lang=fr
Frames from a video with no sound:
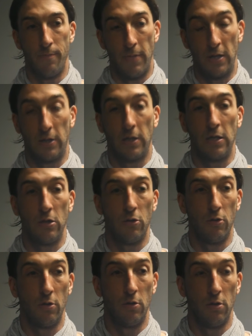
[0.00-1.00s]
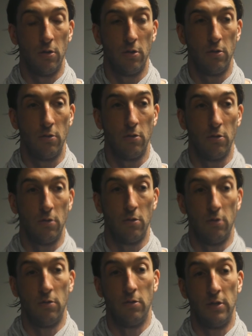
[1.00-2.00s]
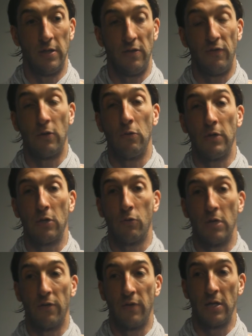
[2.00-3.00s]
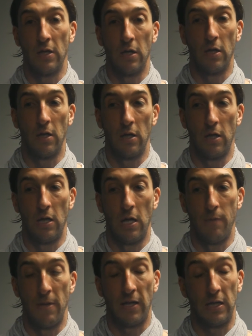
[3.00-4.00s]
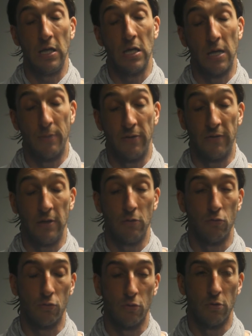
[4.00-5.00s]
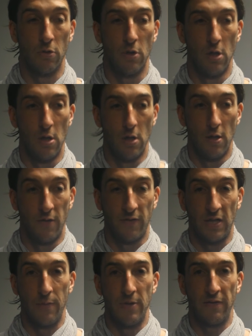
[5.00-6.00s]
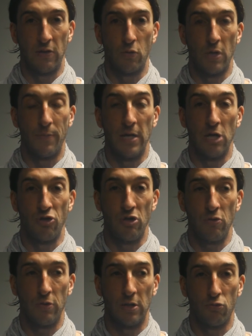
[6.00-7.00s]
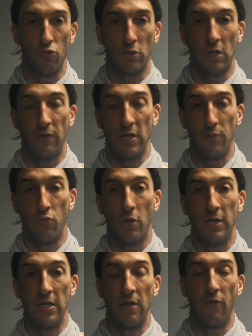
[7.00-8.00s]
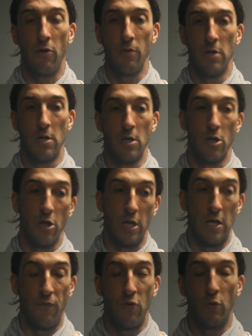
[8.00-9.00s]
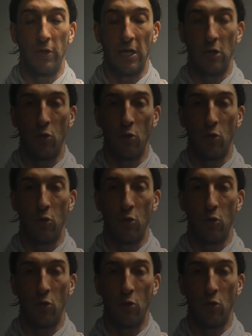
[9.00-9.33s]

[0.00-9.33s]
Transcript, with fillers: malgré euh, euh, la difficulté qu'on avait à, marqué et à passer. Donc euh, ce qui est bien, c'est qu'on n'a pas lâché, on a toujours travaillé pour aller de l'avant et les filles ont été